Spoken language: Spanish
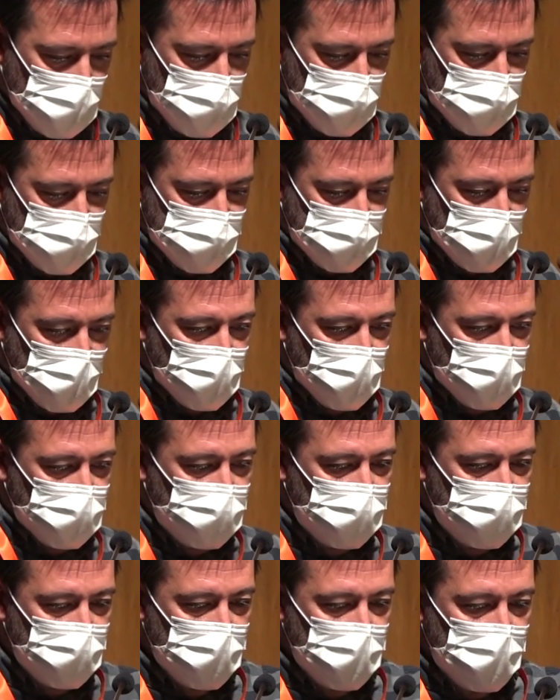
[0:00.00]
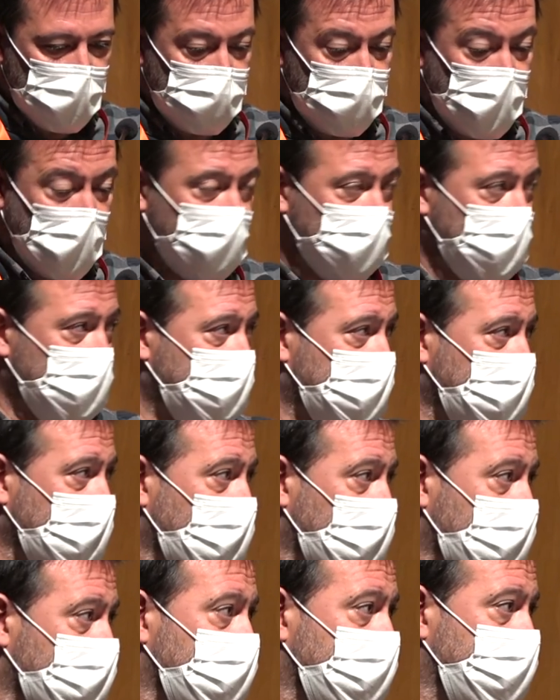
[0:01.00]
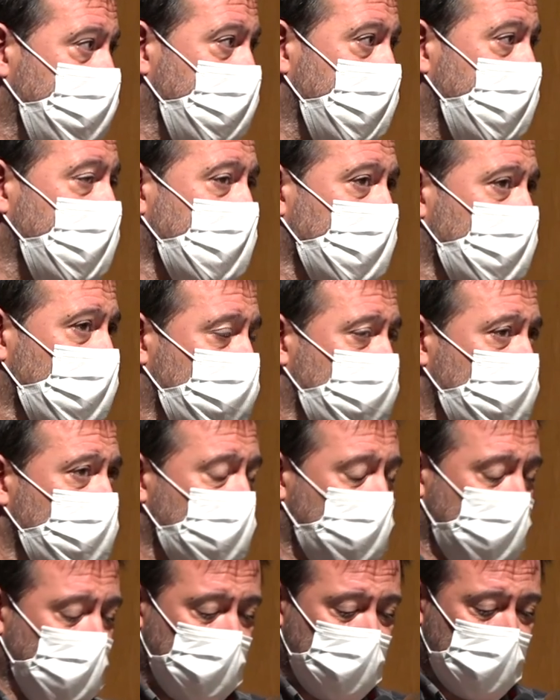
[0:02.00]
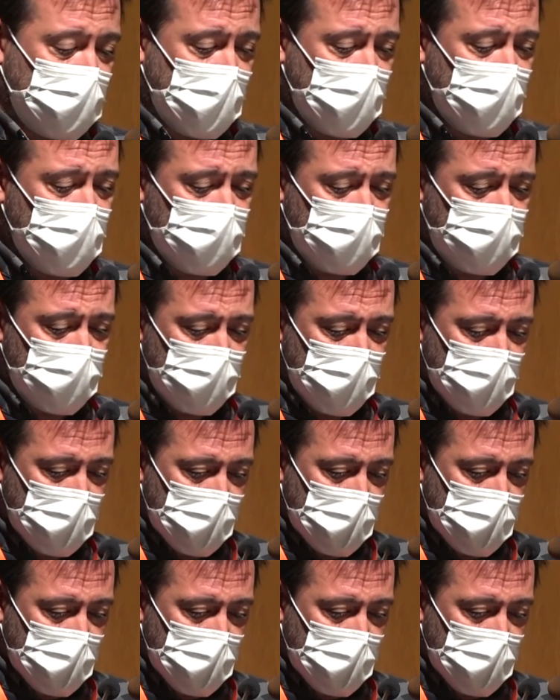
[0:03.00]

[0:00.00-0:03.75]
pues estamos, vamos a estar pillados unos cuantos años